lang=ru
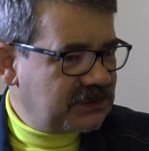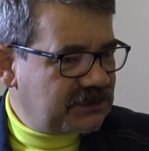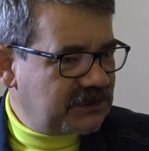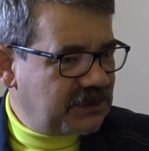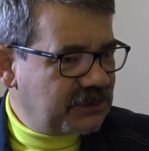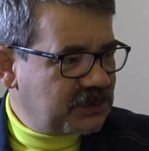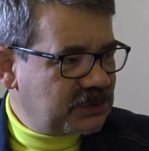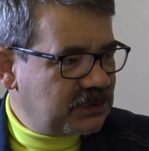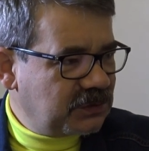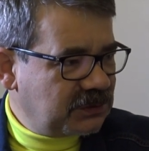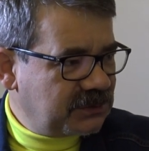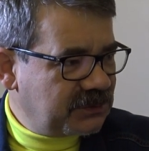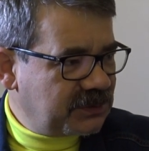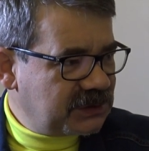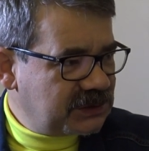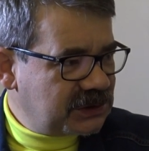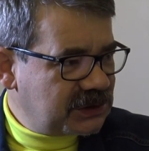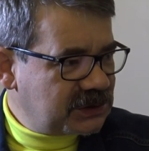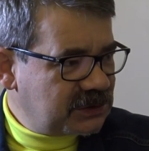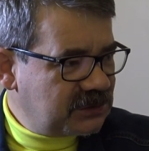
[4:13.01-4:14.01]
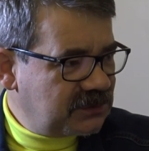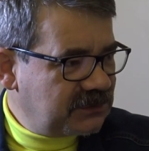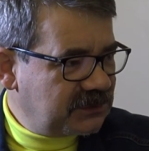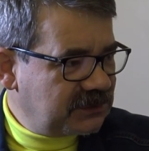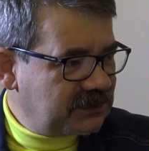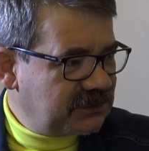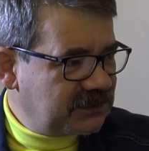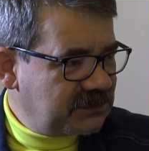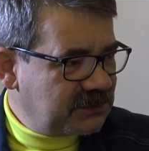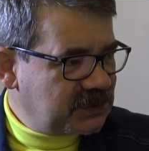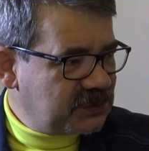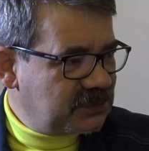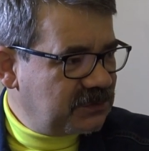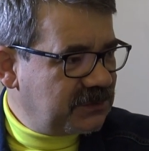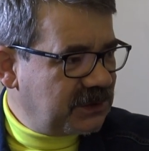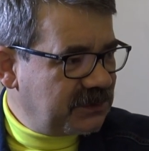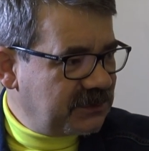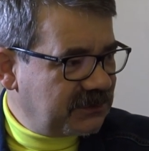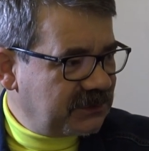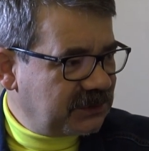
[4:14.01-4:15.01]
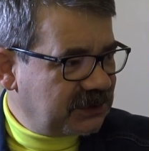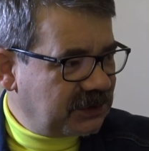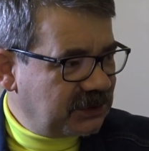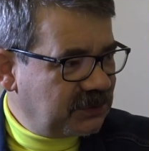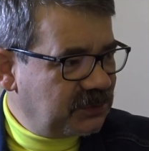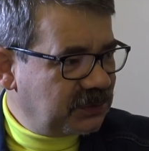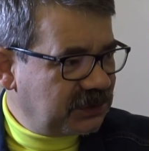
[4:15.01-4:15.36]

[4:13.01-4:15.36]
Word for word: с вами что-то произошло между вами ну, в этот да.